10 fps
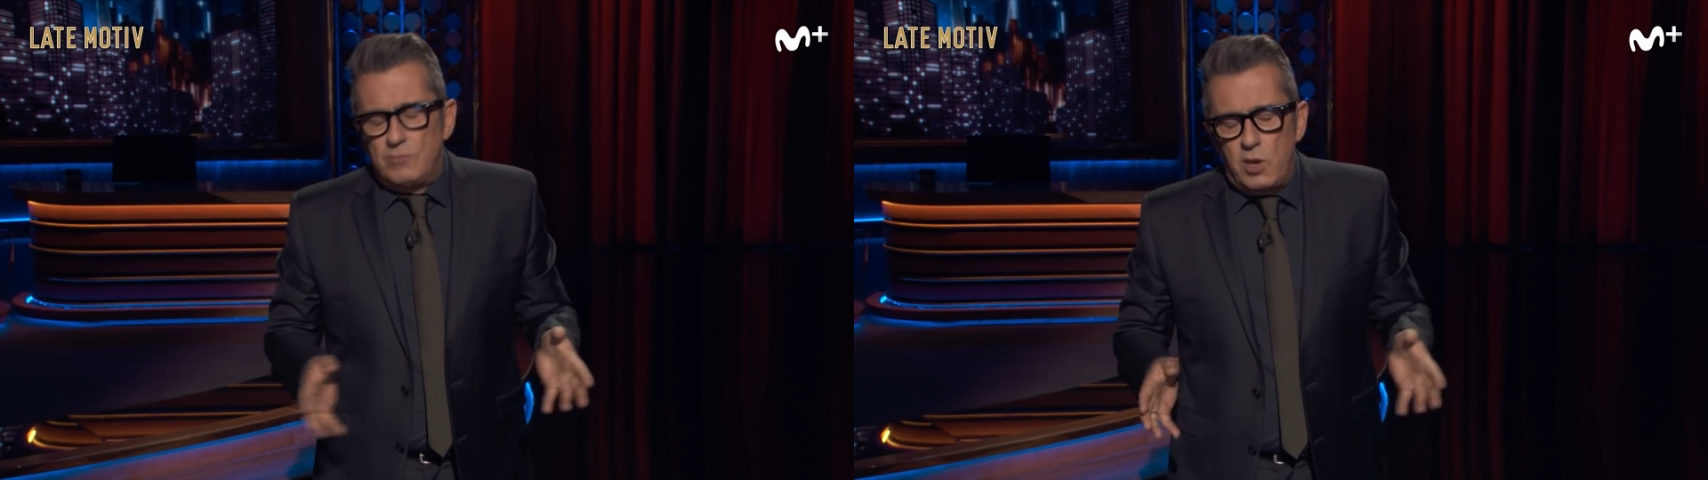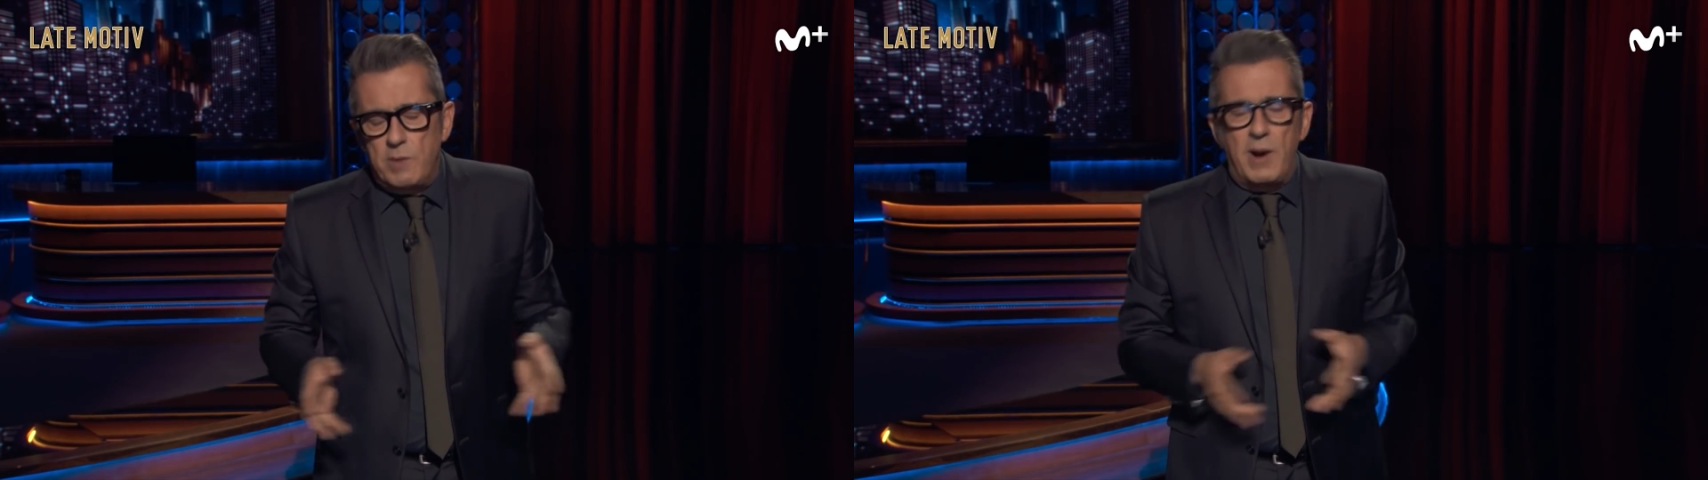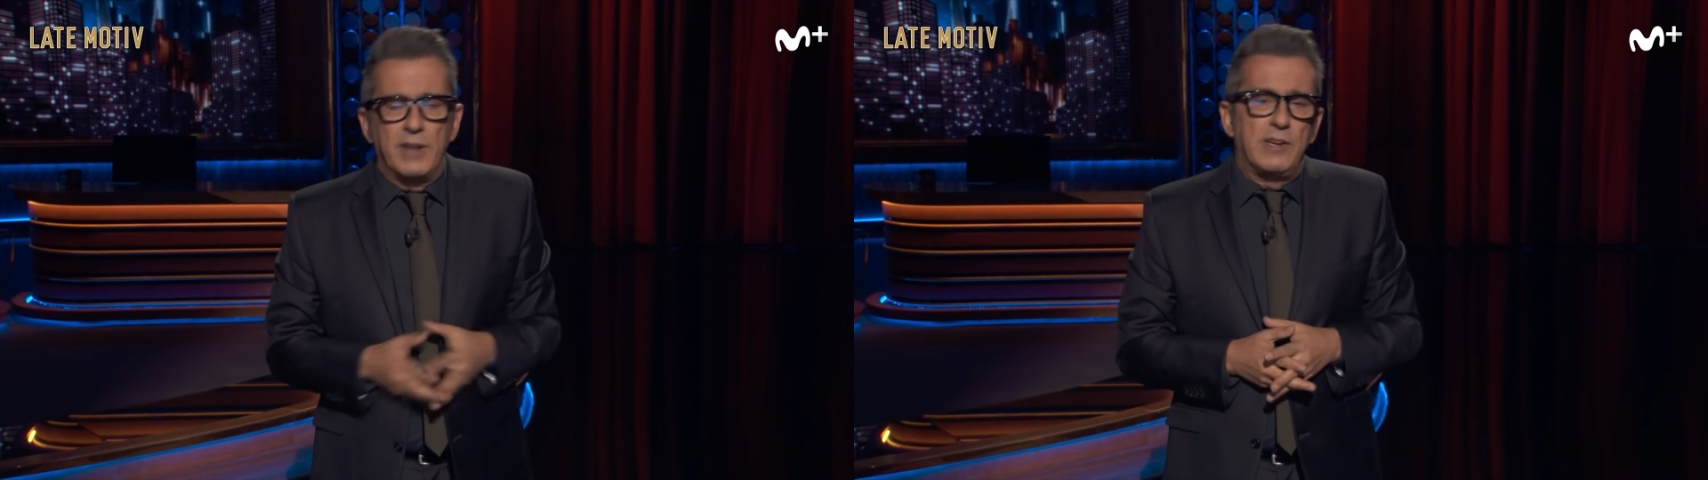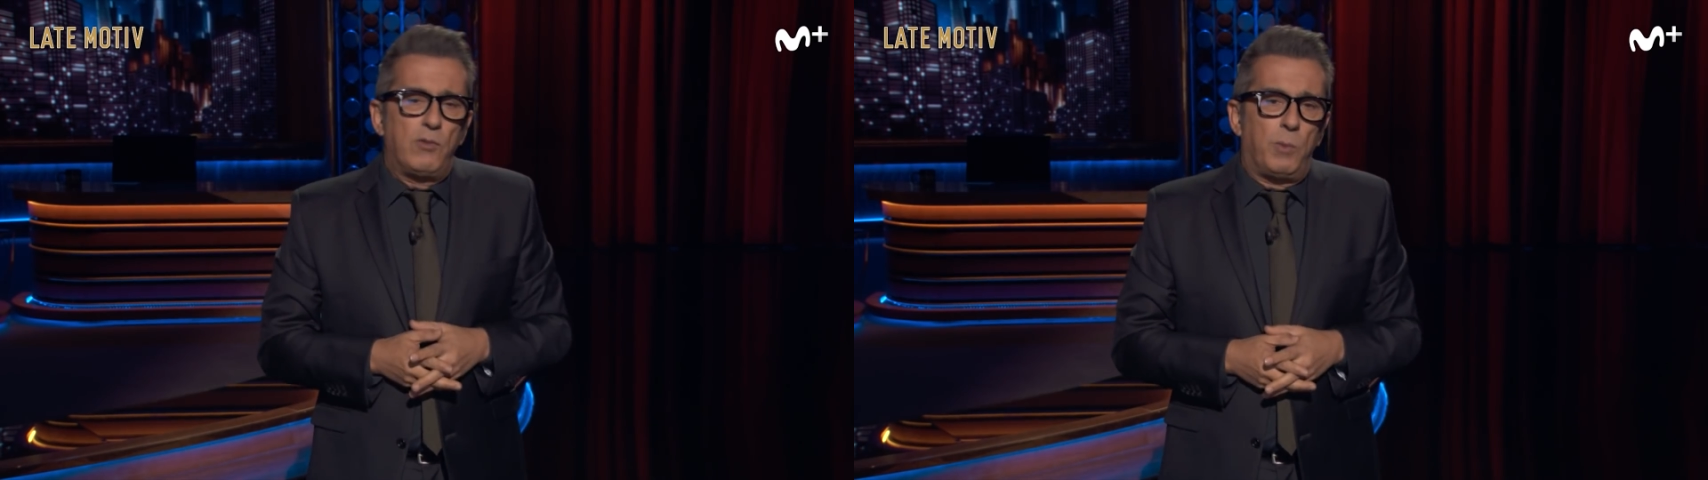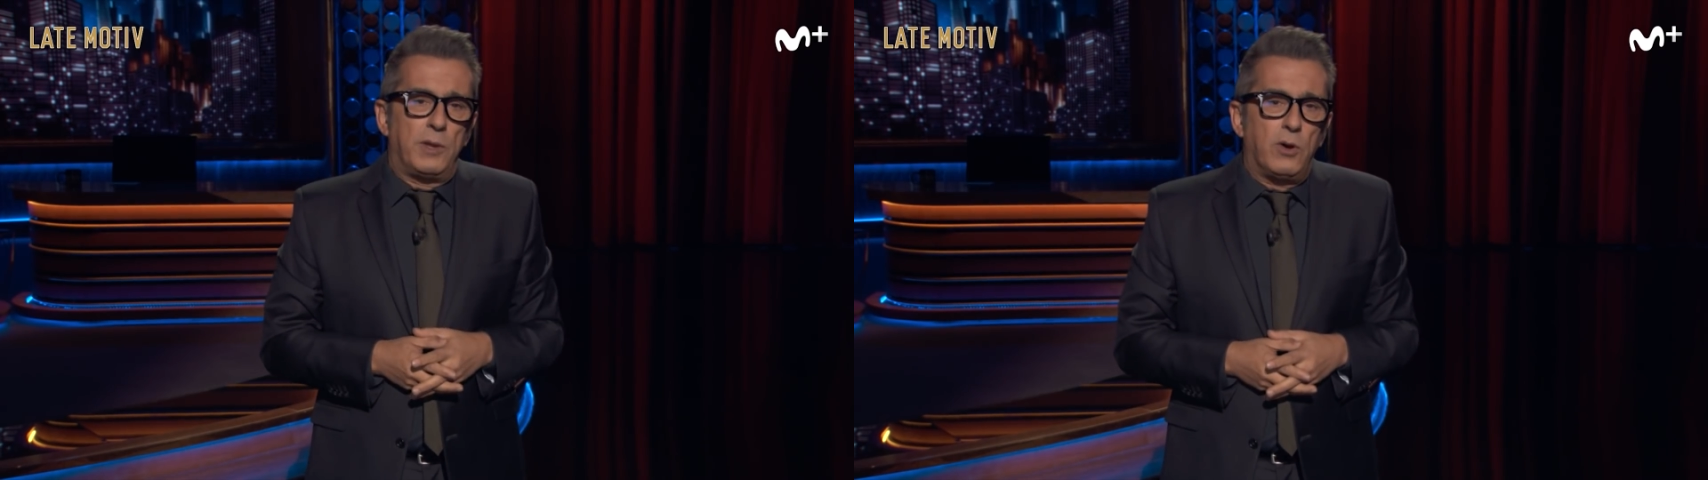No hay marcha en
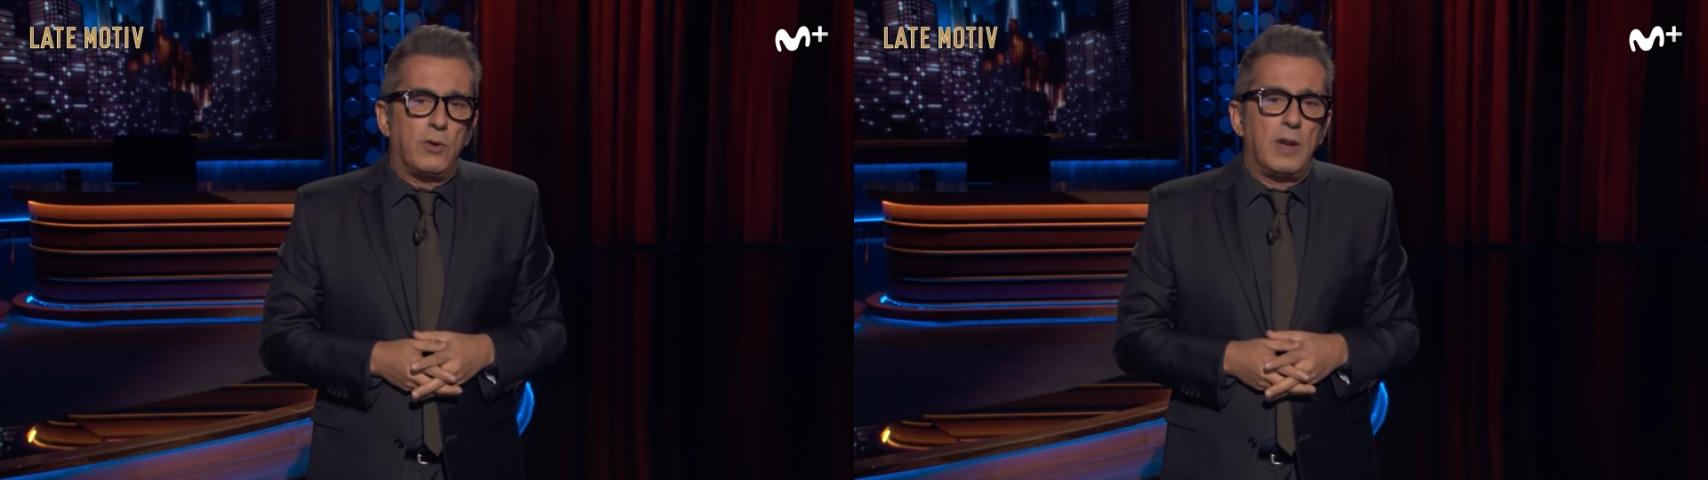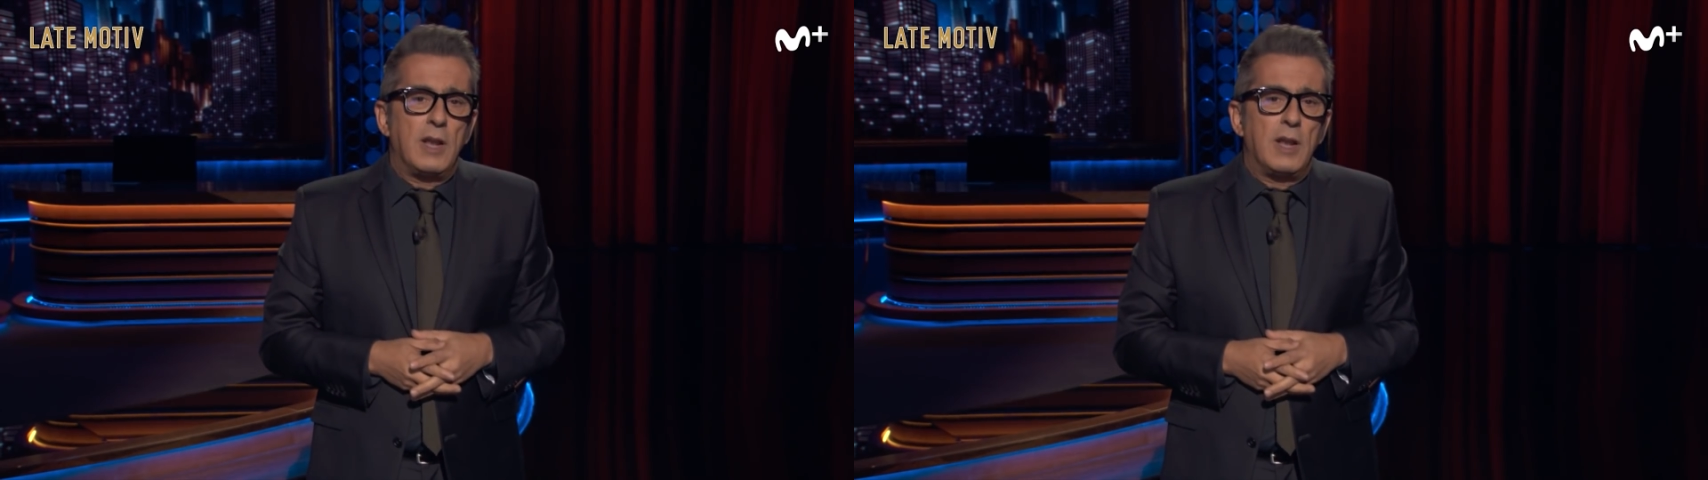Nueva York.